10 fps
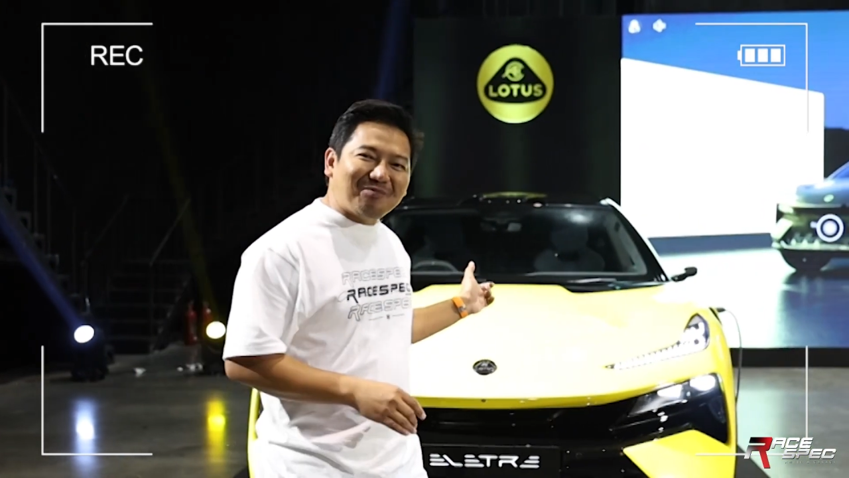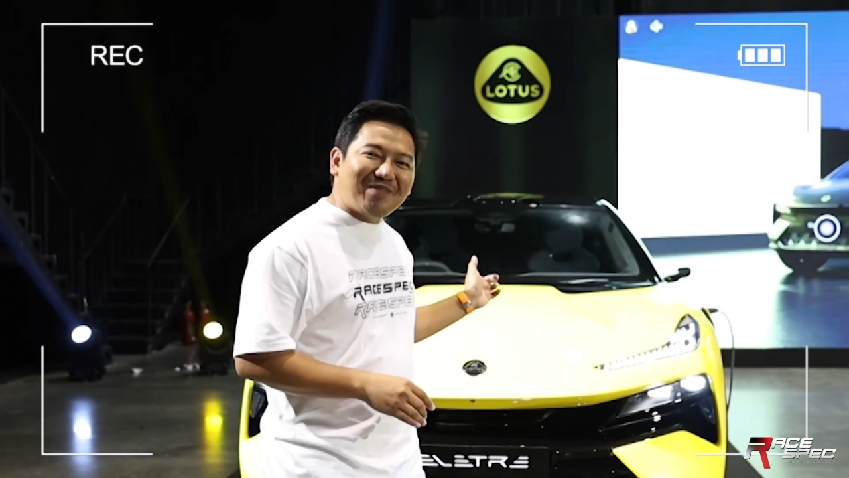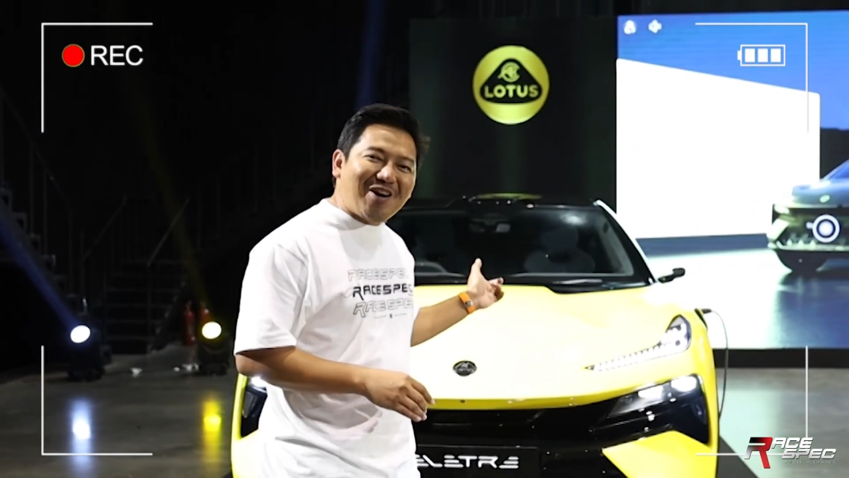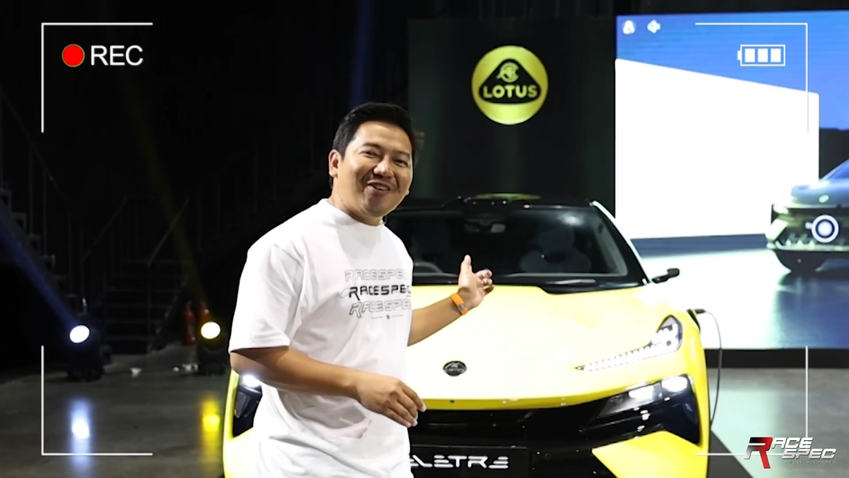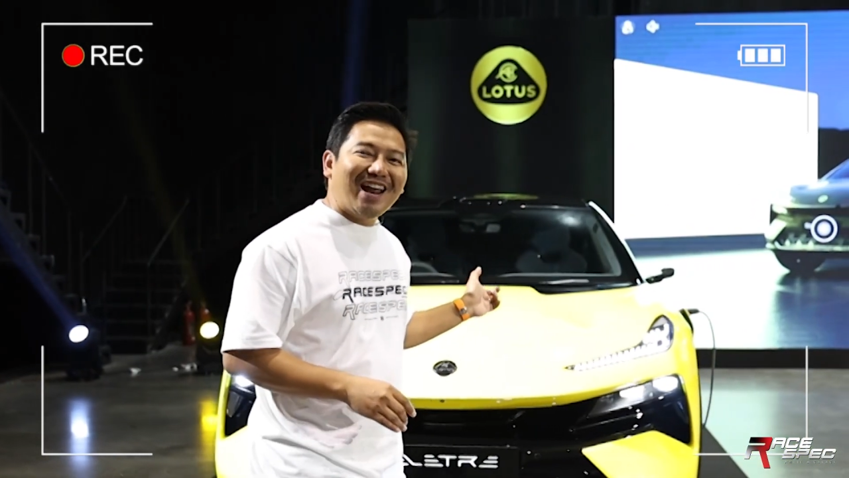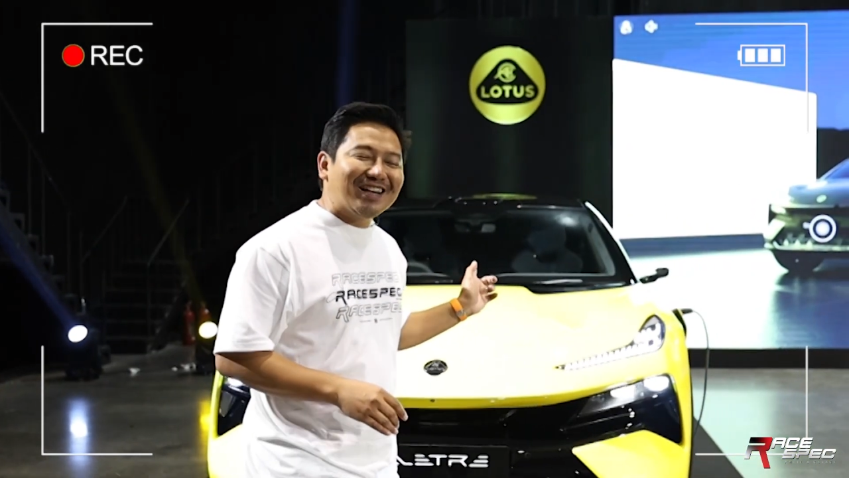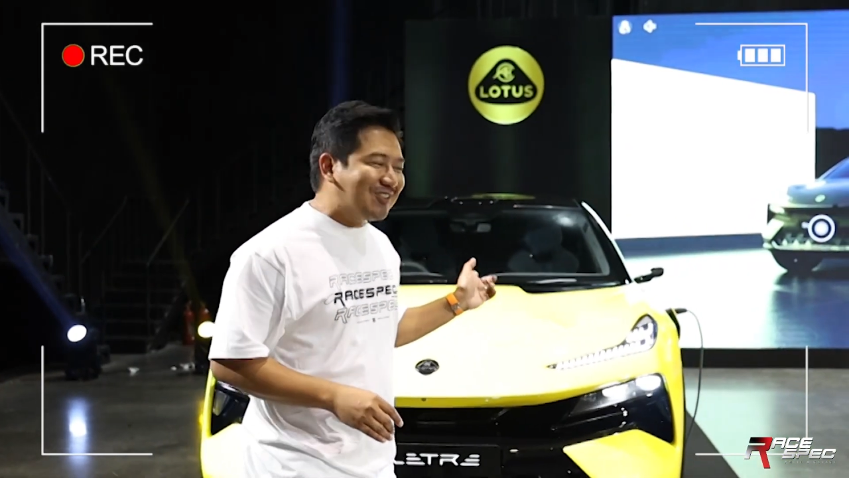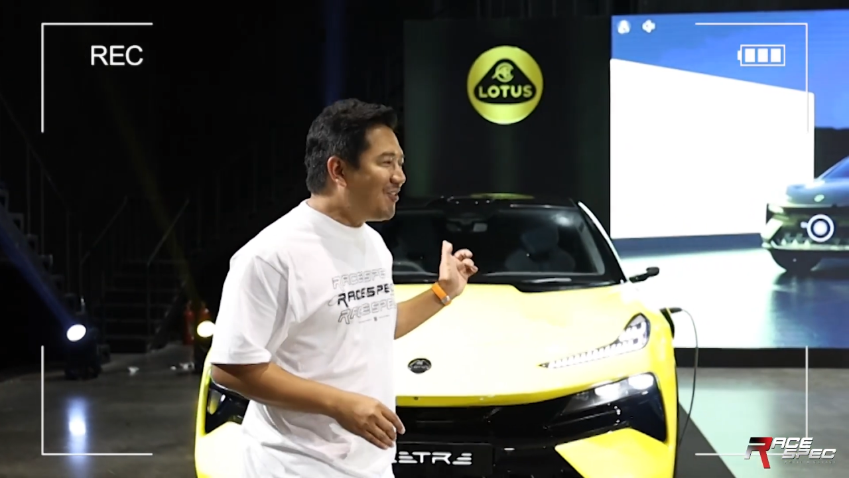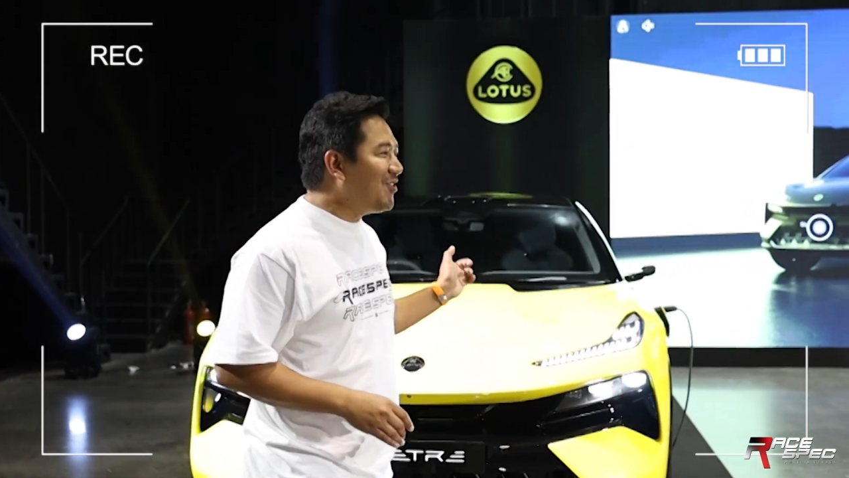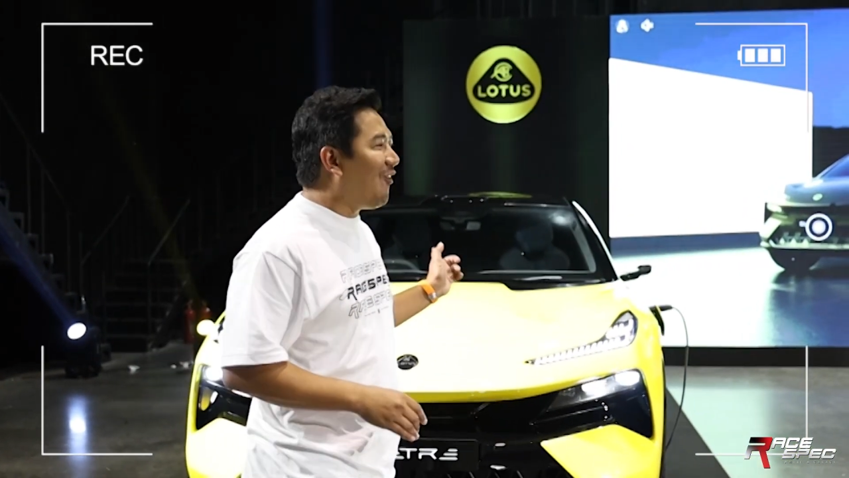กเป้าไว้แล้ว
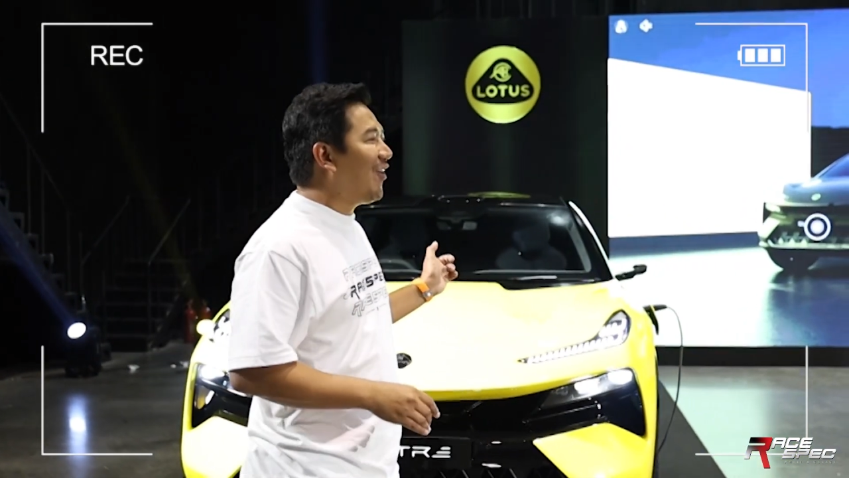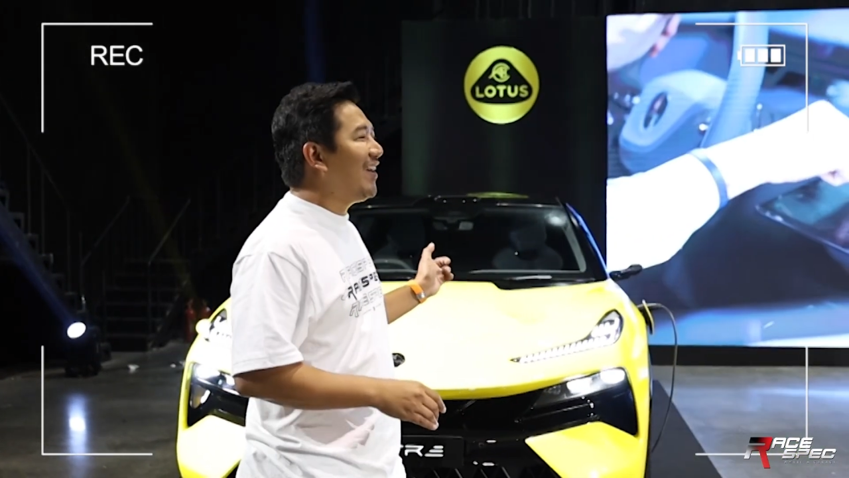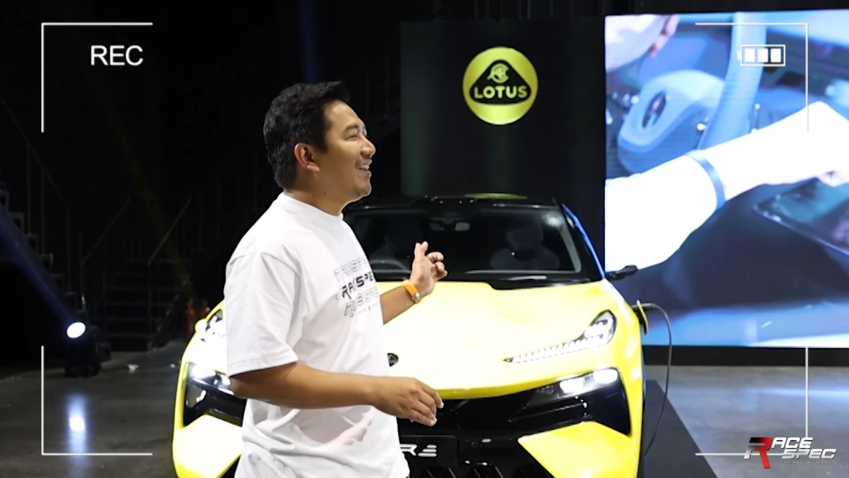ต้องโดน